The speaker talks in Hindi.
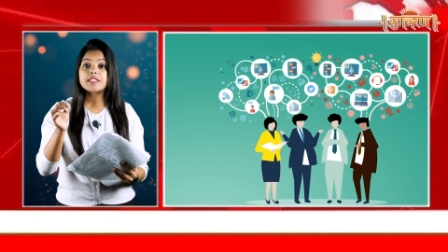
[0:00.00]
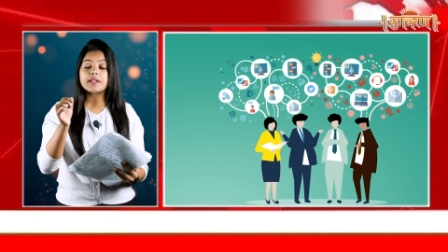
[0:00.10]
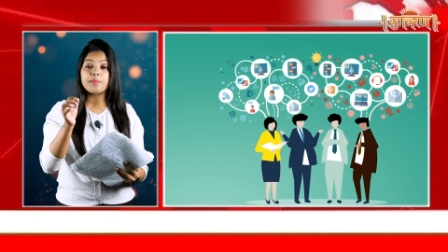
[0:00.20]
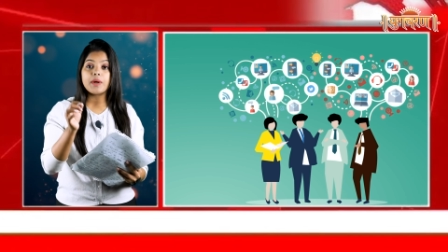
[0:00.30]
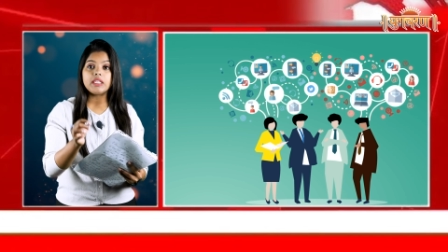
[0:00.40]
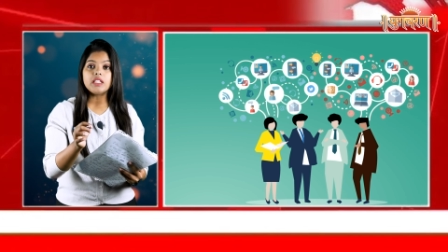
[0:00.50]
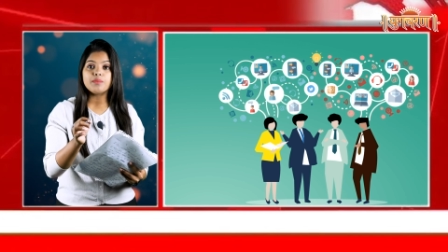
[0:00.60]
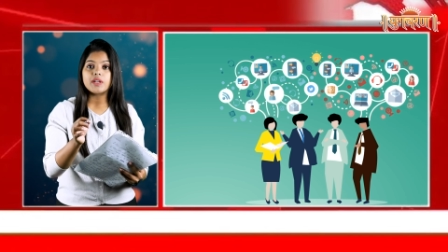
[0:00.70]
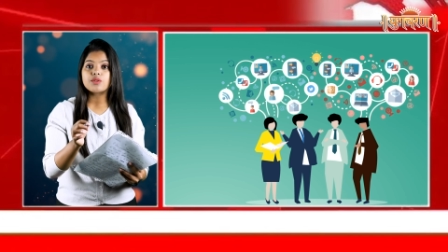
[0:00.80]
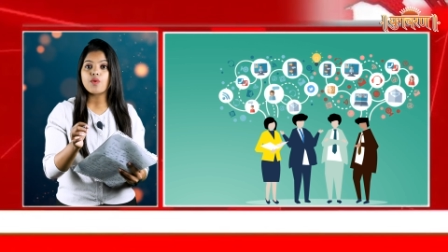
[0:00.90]

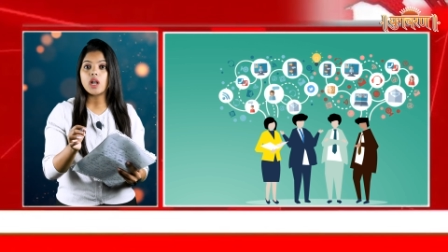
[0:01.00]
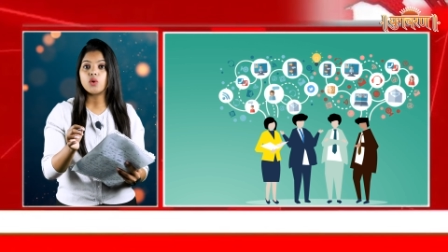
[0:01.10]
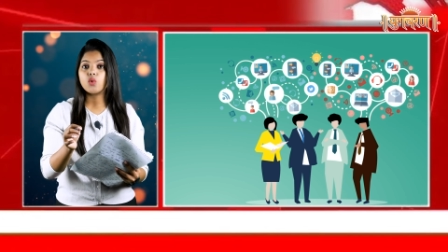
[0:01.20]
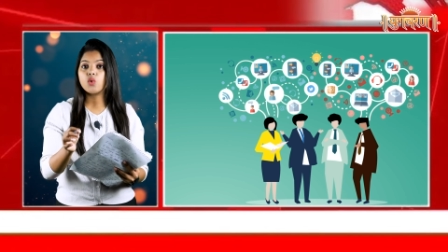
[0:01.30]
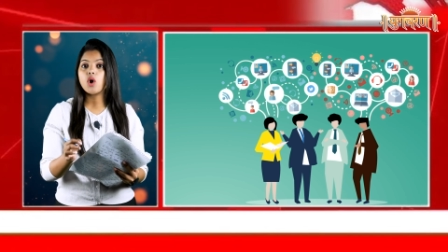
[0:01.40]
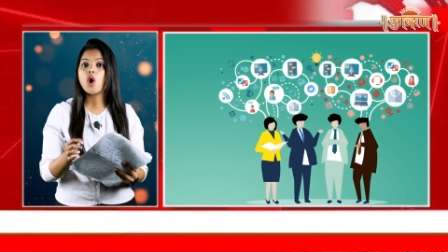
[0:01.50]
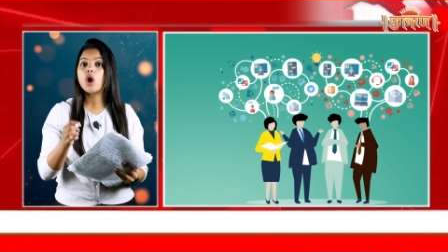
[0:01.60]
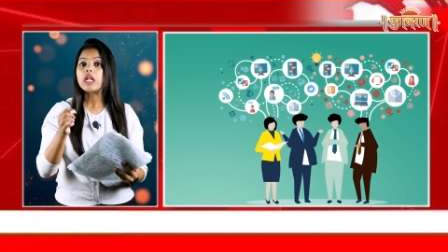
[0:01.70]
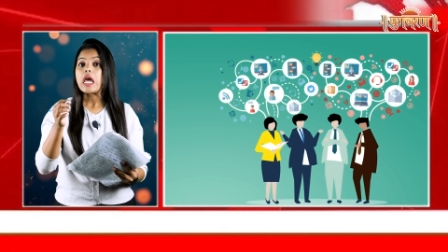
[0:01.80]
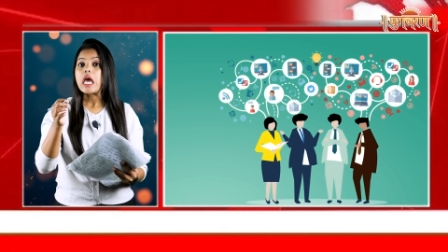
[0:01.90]
संबंधित मंत्रालय
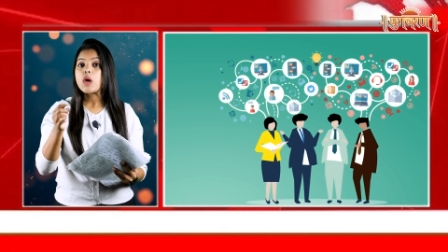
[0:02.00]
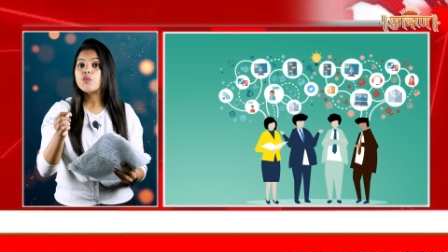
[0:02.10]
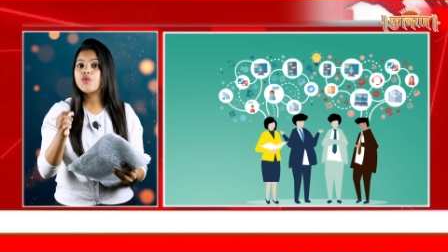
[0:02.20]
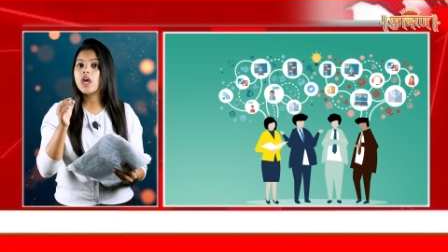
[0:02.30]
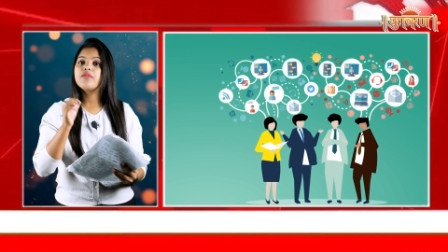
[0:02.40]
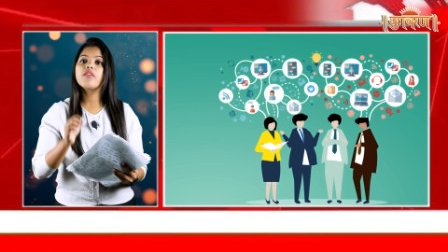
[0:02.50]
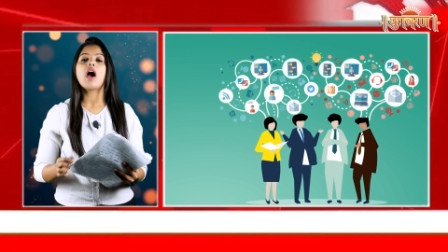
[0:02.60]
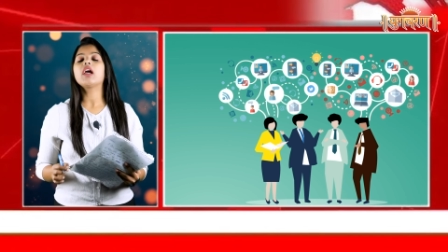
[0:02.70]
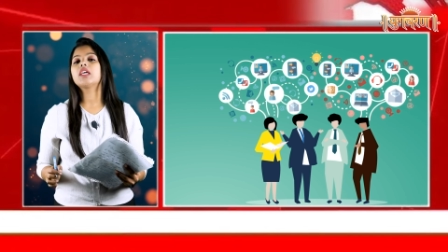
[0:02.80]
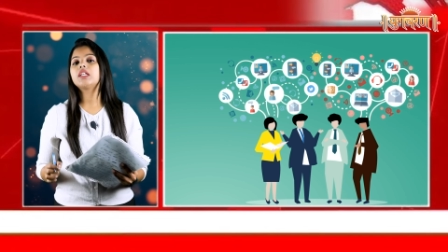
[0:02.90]
और व्यय
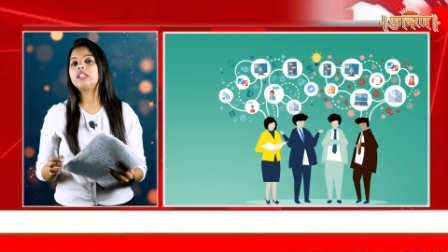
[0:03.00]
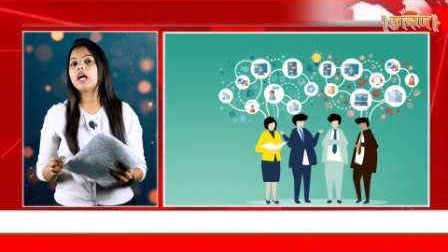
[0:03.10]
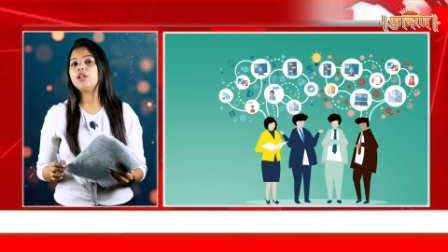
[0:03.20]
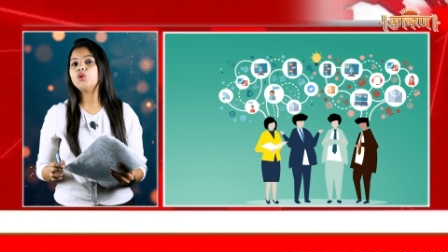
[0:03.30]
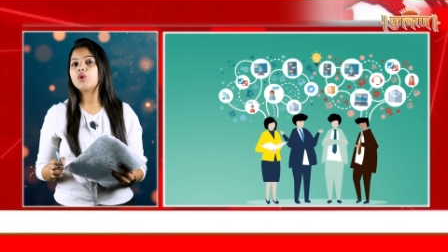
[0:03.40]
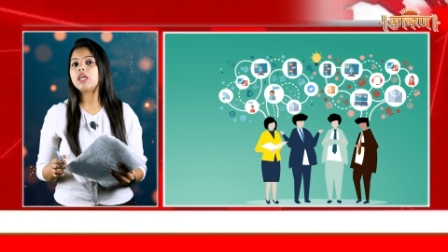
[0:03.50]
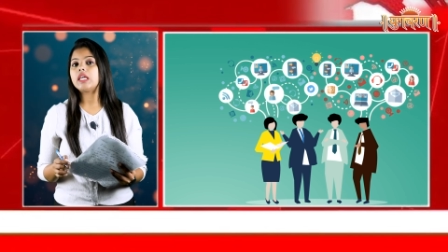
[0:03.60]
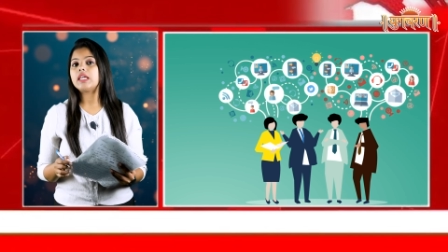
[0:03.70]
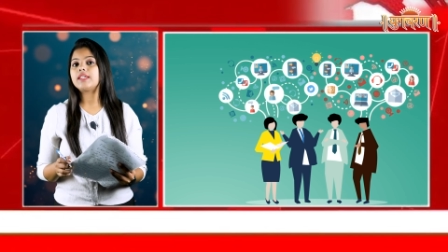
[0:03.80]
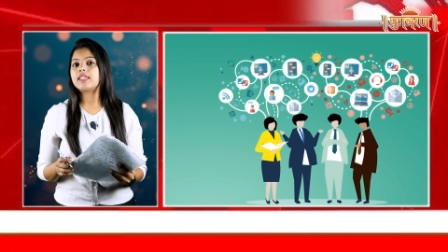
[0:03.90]
विभाग के अधिकारियों की
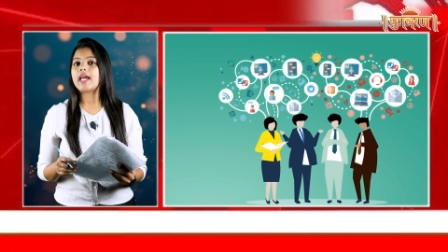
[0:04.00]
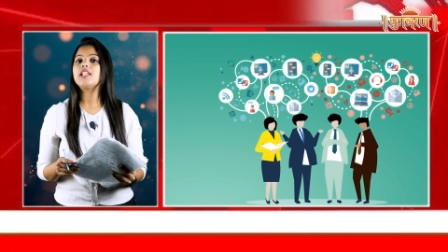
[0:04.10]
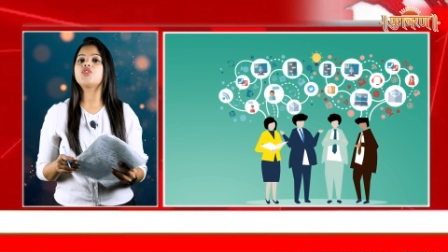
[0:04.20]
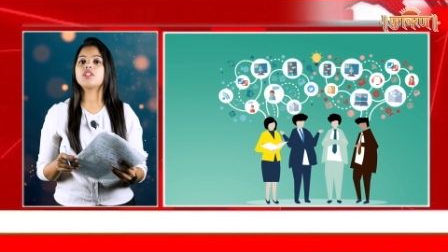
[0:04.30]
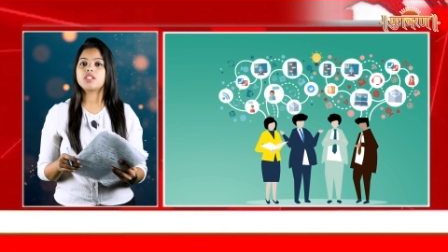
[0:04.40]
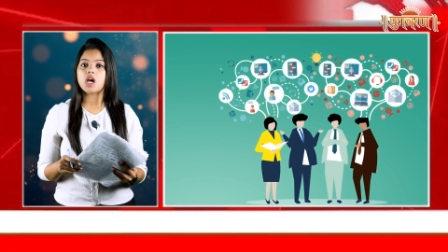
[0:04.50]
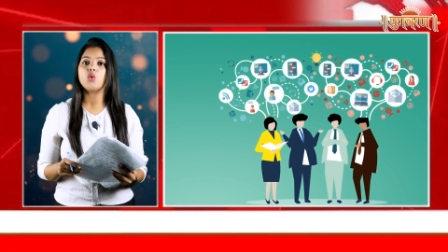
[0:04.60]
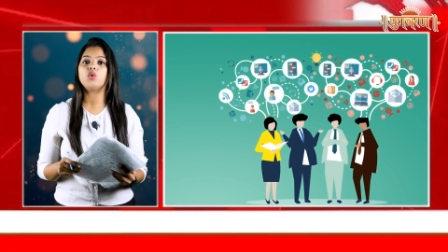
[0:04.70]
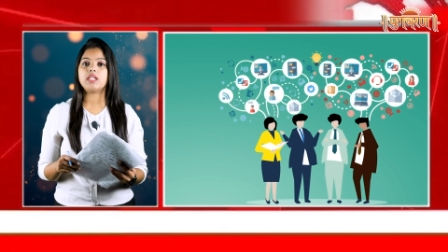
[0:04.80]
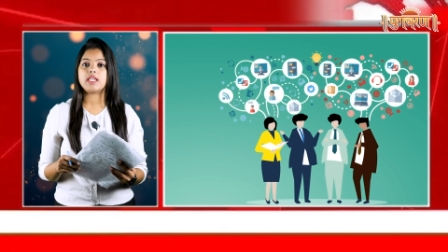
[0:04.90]
गहन चर्चा
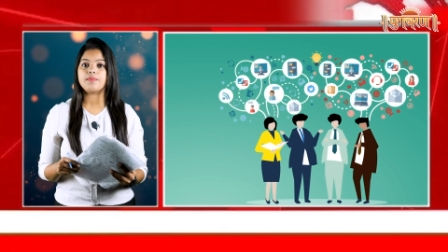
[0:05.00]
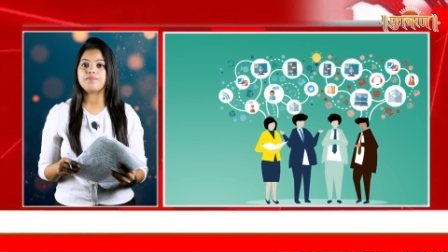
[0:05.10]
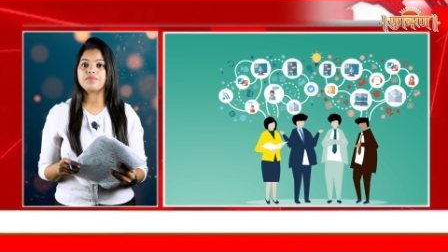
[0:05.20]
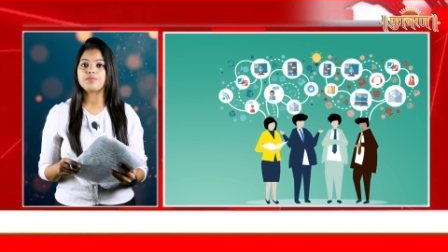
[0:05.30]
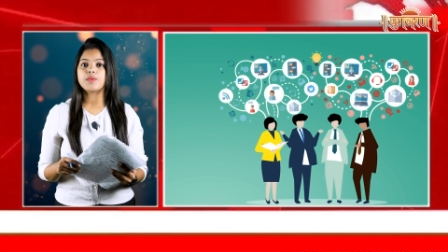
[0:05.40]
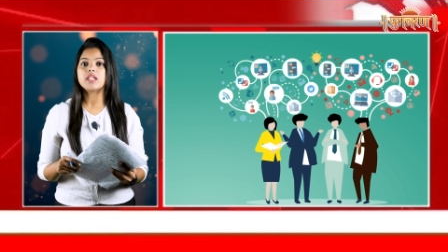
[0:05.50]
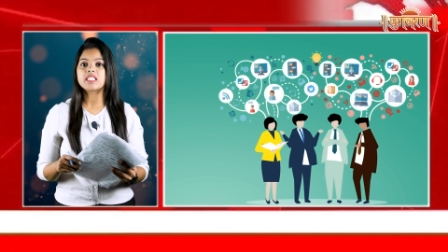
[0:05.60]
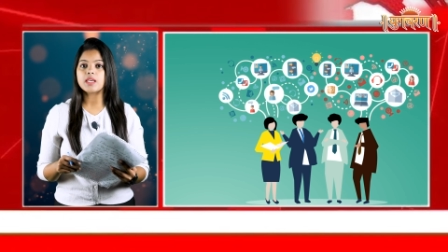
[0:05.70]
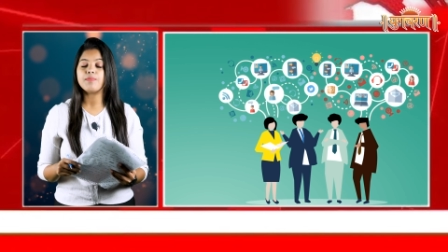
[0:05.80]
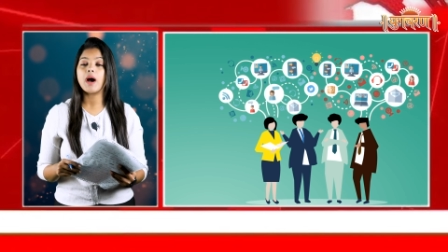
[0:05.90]
होती है
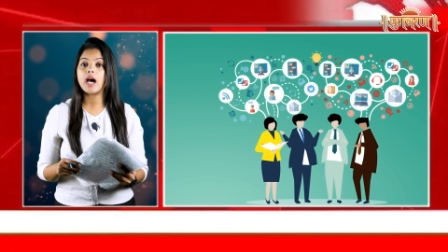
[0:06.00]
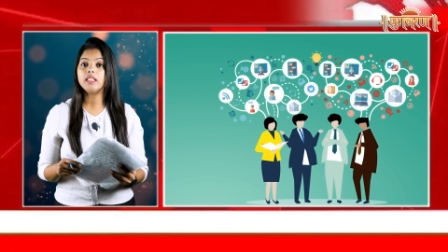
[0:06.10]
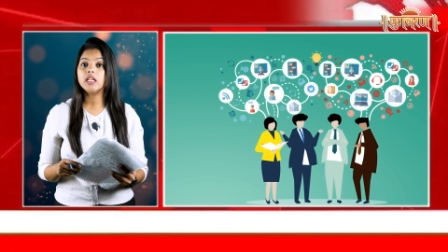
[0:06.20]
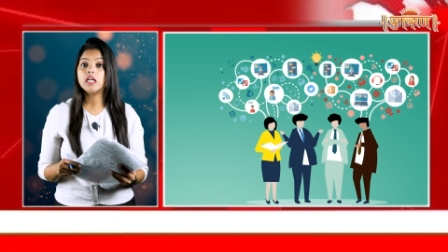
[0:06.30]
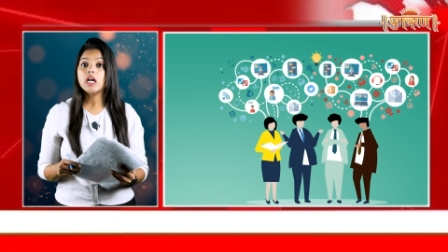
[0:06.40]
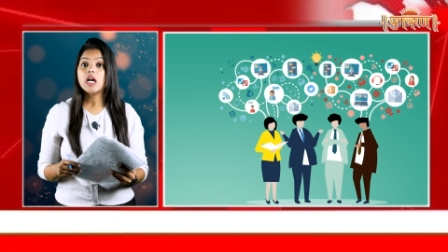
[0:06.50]
इसके बाद